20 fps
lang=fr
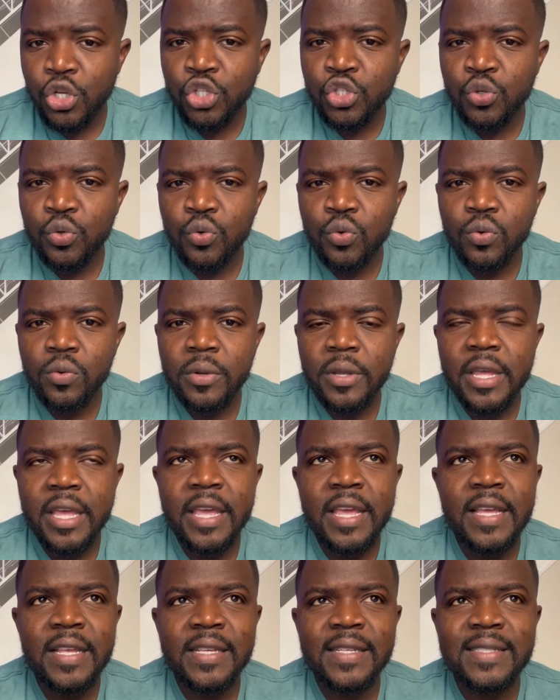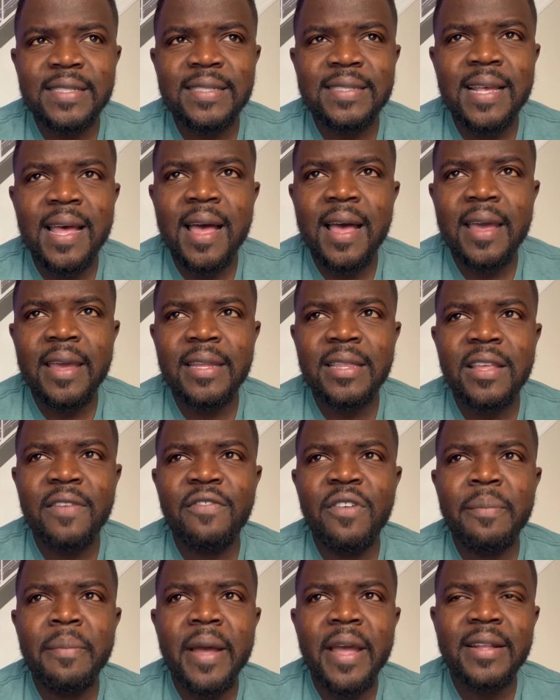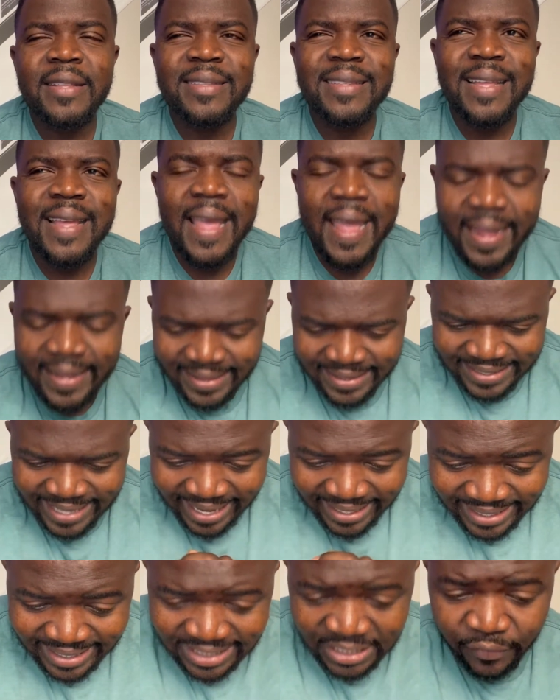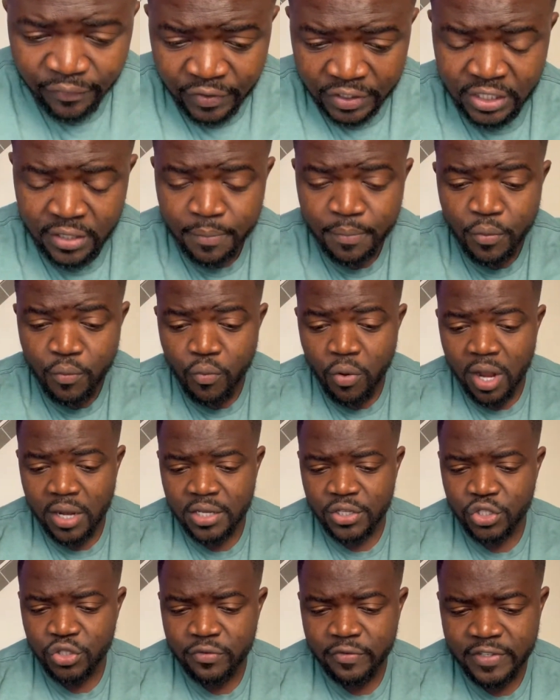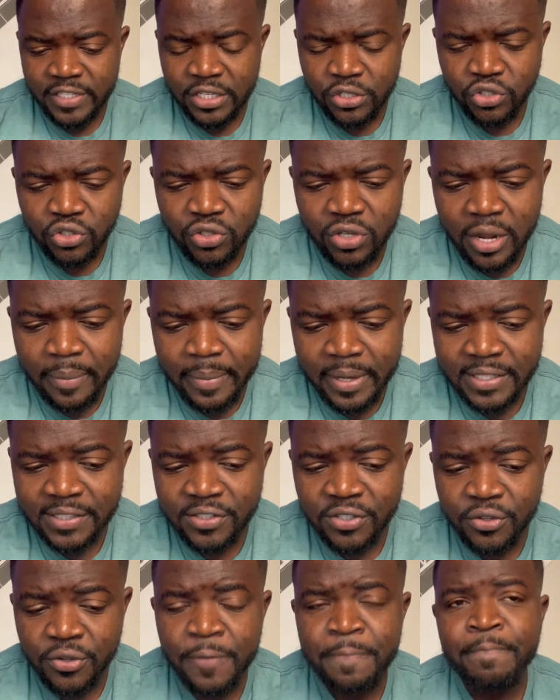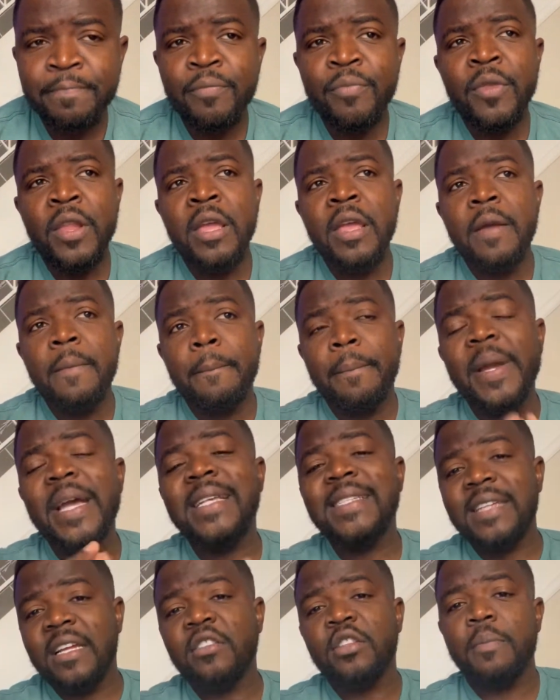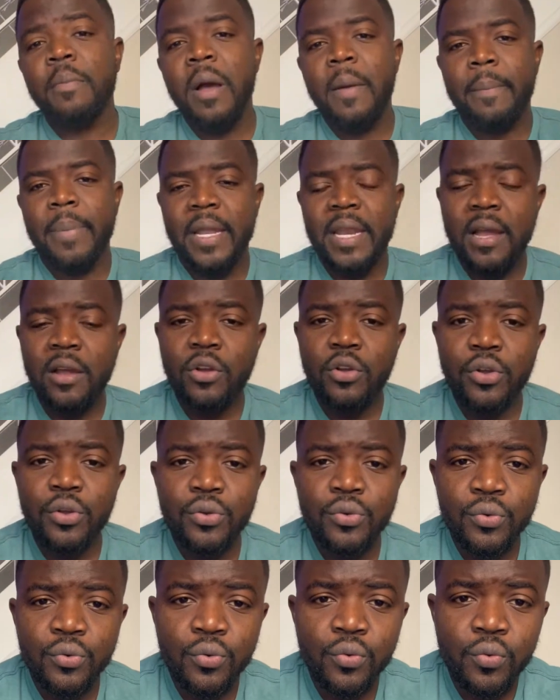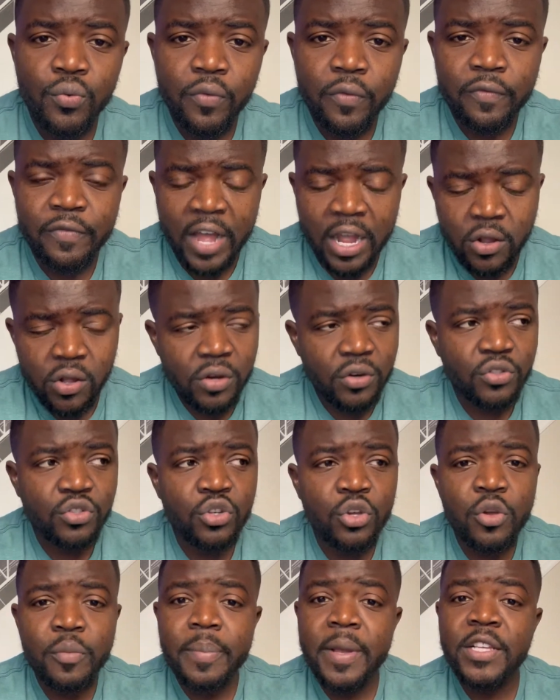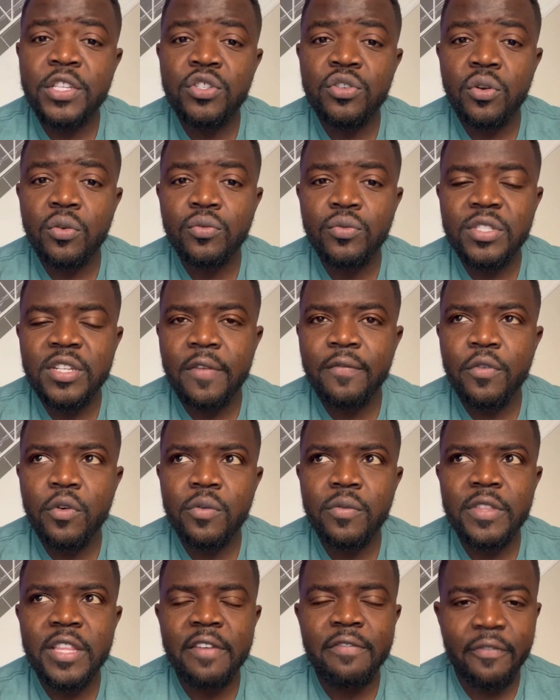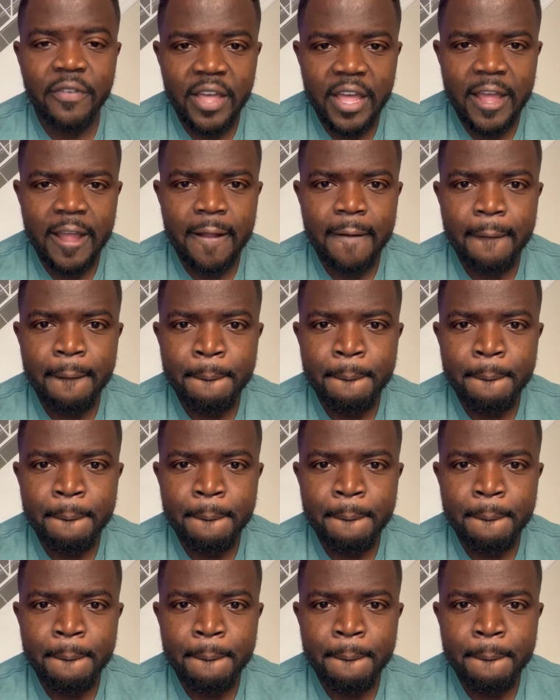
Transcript: jours et ça a été vraiment et ça a été difficile pour moi de suivre ces audios-là parce que présentement, pendant que nous vacons nos occupations, nous avons des frères